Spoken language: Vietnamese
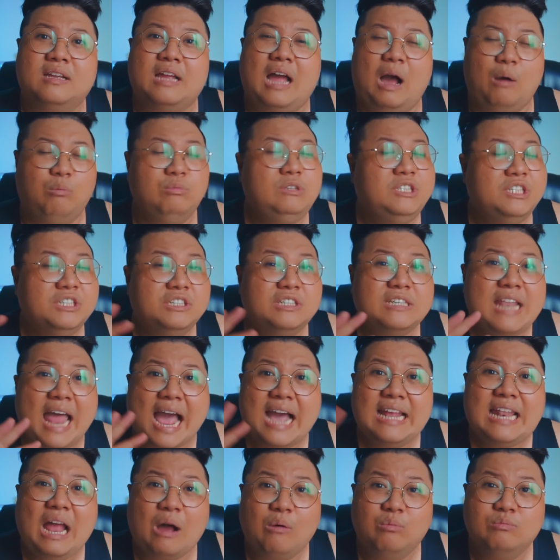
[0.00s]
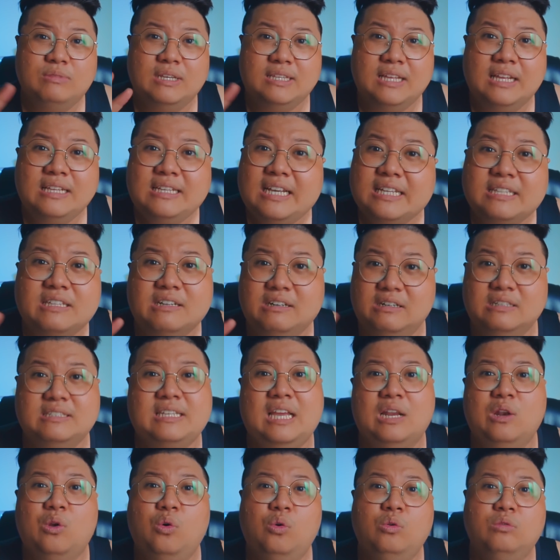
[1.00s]
ổng chưa đá động gì đến cái tượng
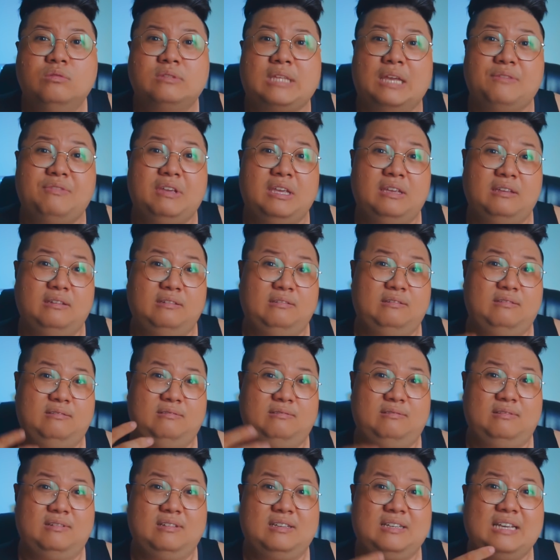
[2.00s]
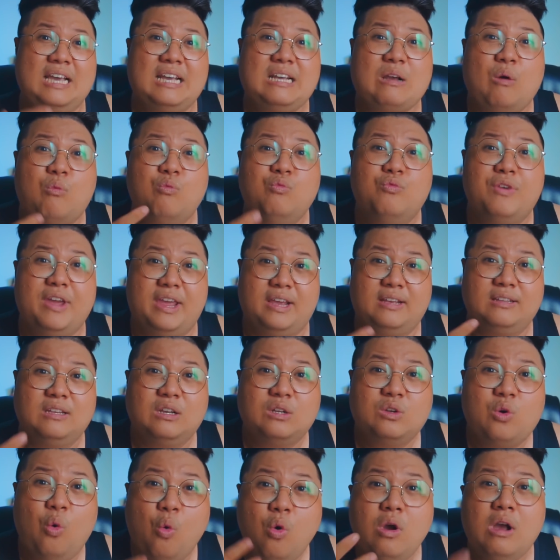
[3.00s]
này luôn tại vì cái công việc nó
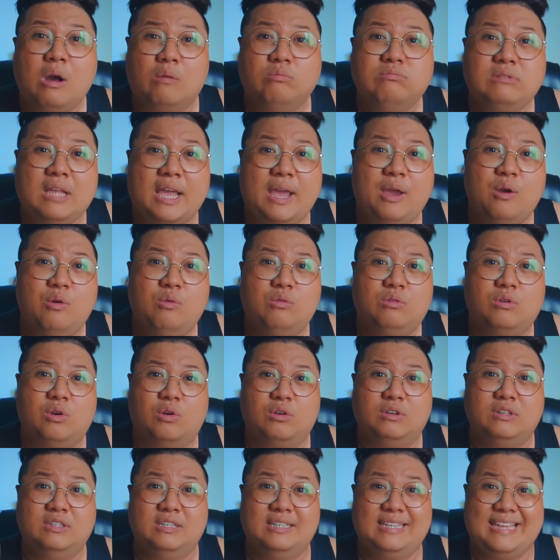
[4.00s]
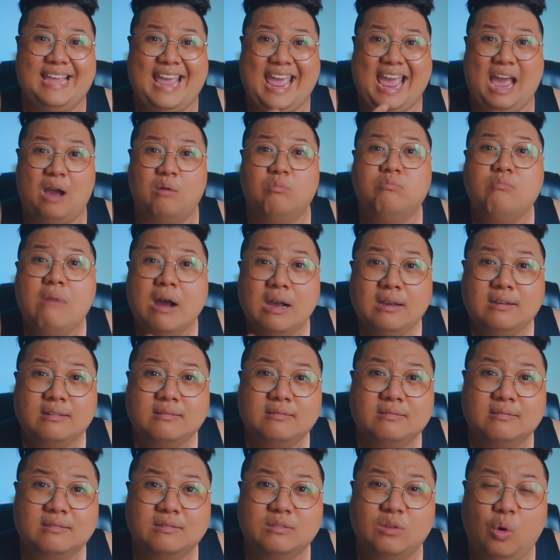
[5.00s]
cuốn ổng theo rồi người nhà ổng mất
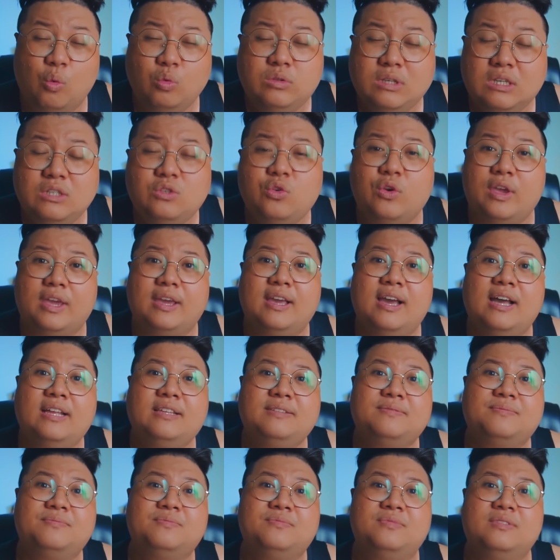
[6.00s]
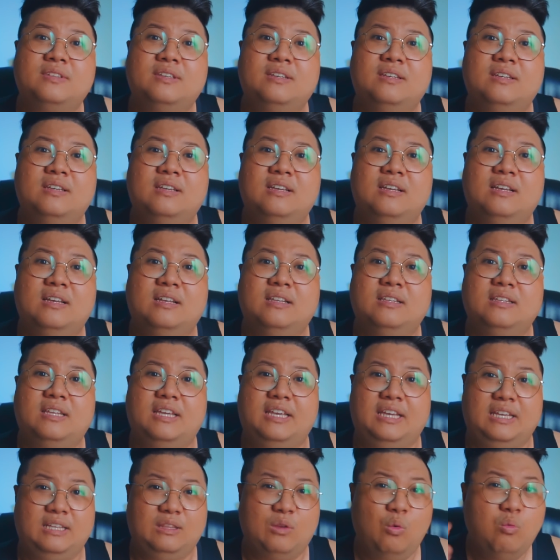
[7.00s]
đủ thứ chuyện hết
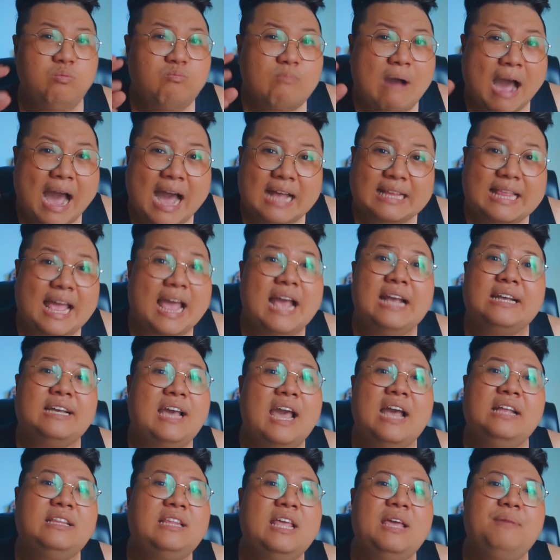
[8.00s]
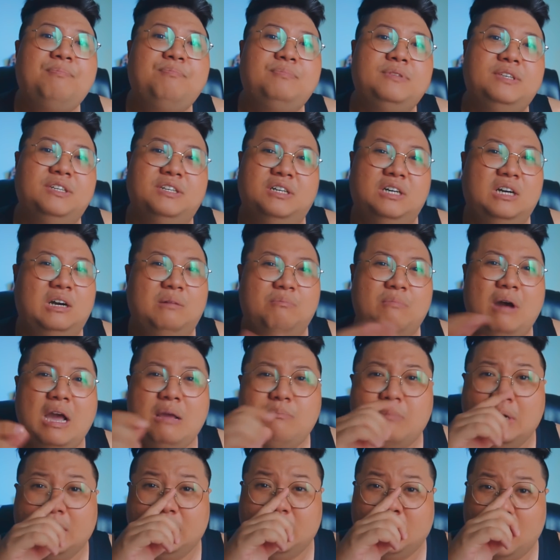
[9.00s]
thì đúng 3 tháng kế tiếp vừa
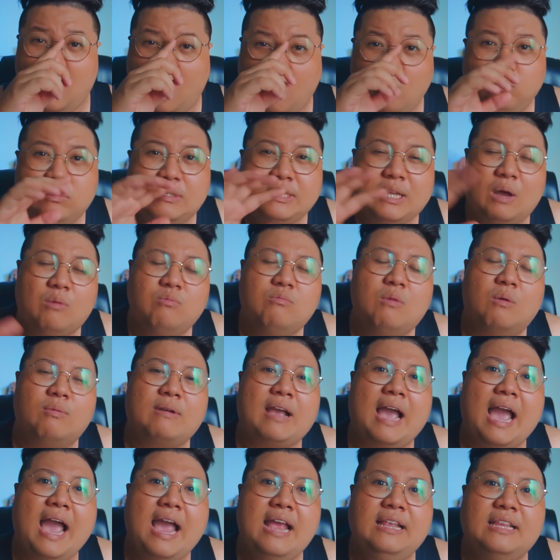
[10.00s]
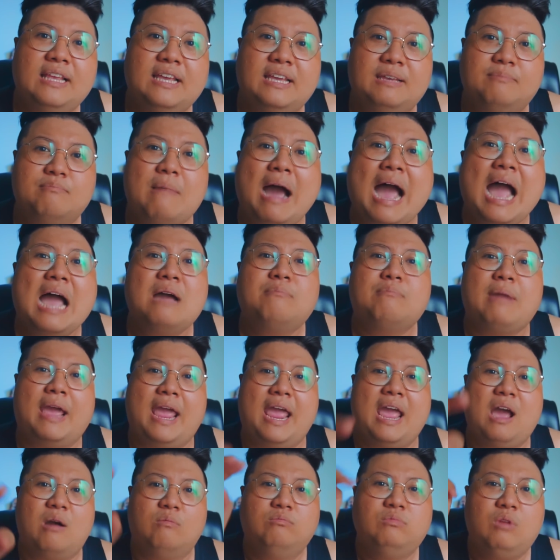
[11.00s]
mới bình ổn xong một cái thì ba
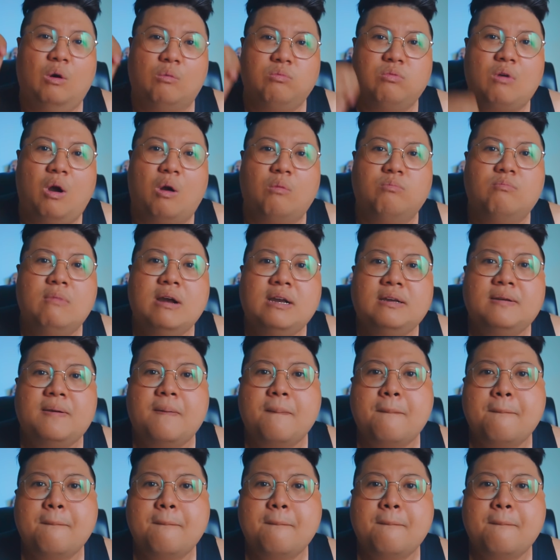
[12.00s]
mẹ ổng đột ngột mất